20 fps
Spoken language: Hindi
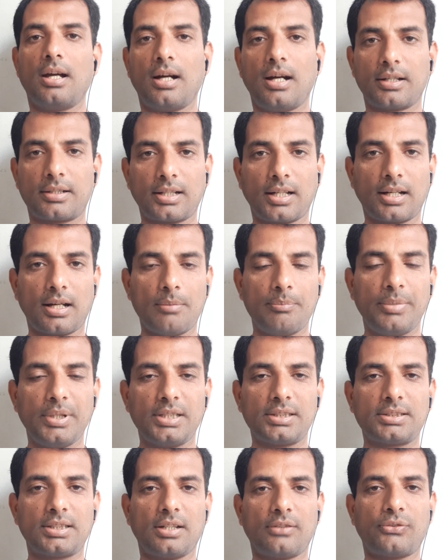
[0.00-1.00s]
अट्ठारह
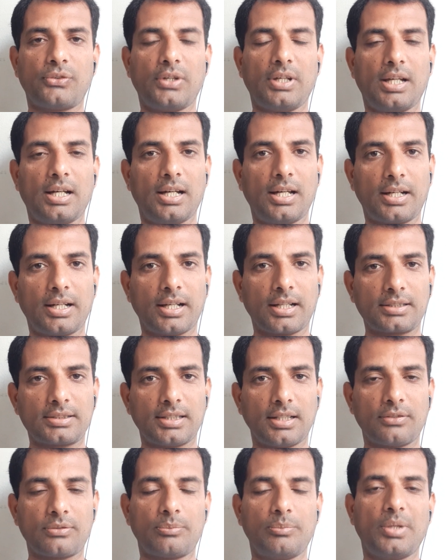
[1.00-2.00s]
बीस सेफ़ें हर एक
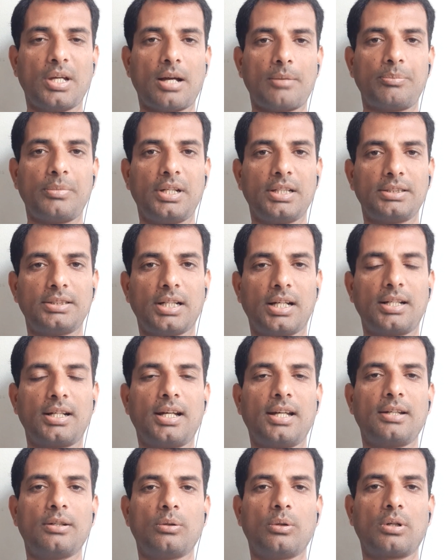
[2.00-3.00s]
सेफ़ में आपने जाना
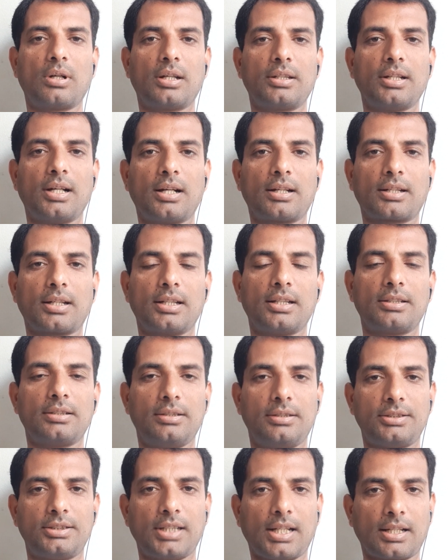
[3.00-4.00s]
है और जाके
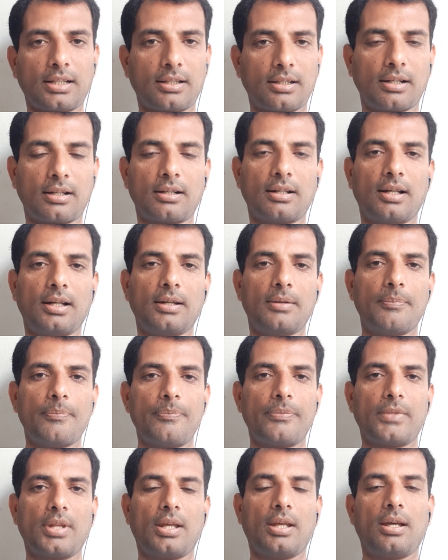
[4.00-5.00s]
चेक करना है
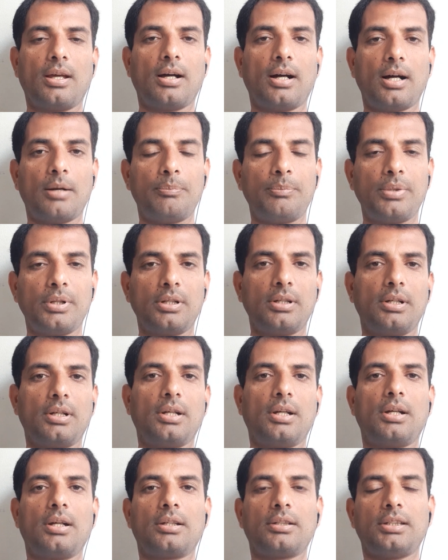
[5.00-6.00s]
अब
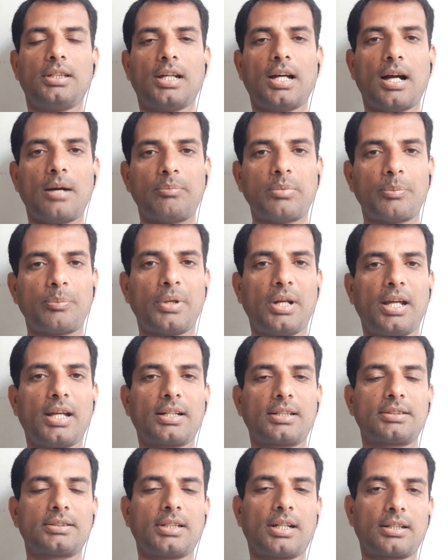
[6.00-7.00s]
ये आप अपना
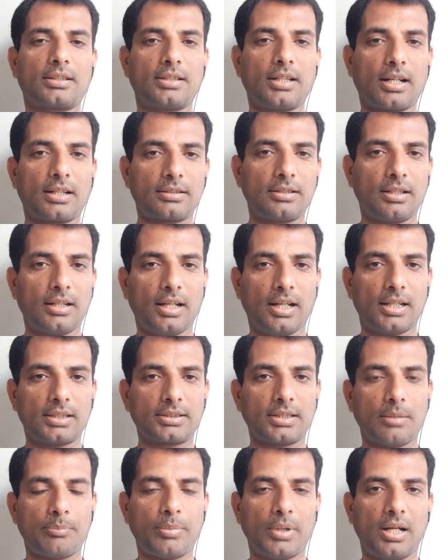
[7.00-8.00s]
एक सरदर्द नया
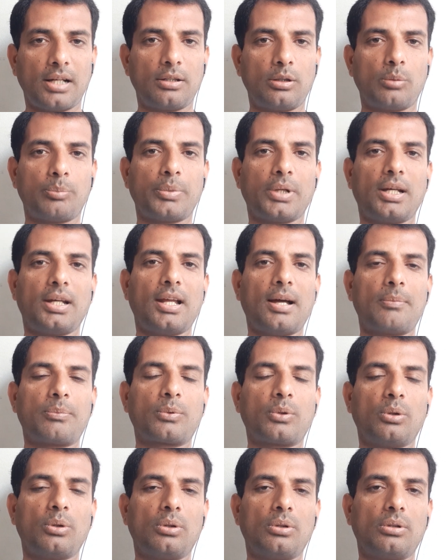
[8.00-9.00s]
सा पाल लो पहले
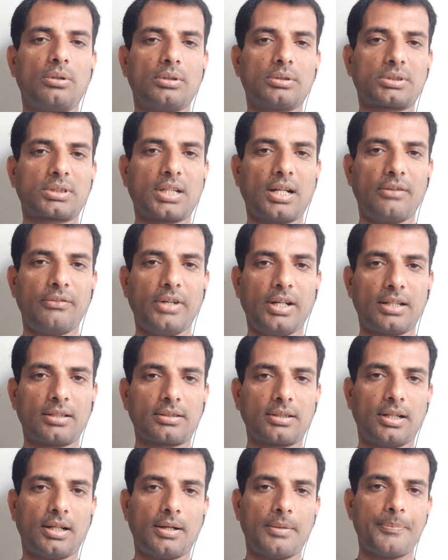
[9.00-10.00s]
आपको उसका वेट
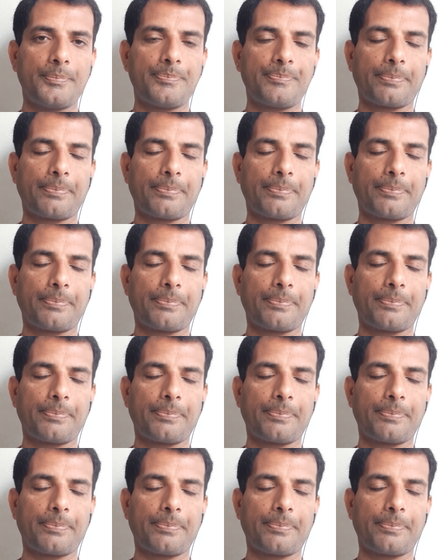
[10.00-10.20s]
था